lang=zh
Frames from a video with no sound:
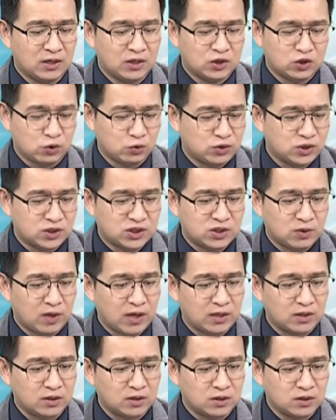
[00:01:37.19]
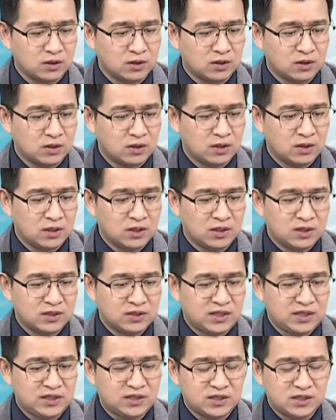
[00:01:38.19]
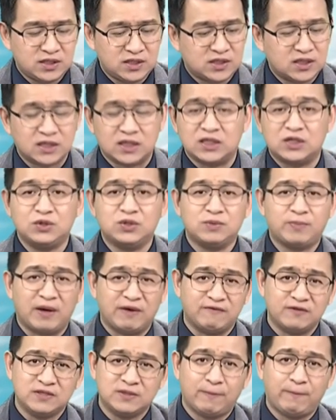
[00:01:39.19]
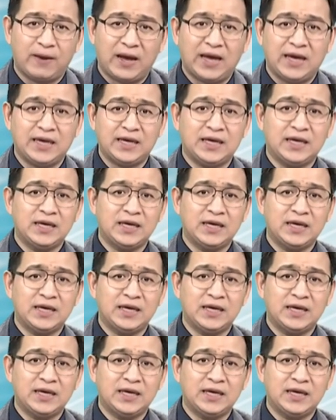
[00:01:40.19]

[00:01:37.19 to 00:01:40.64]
除此之外呢，第四季上涨几率是百分之百，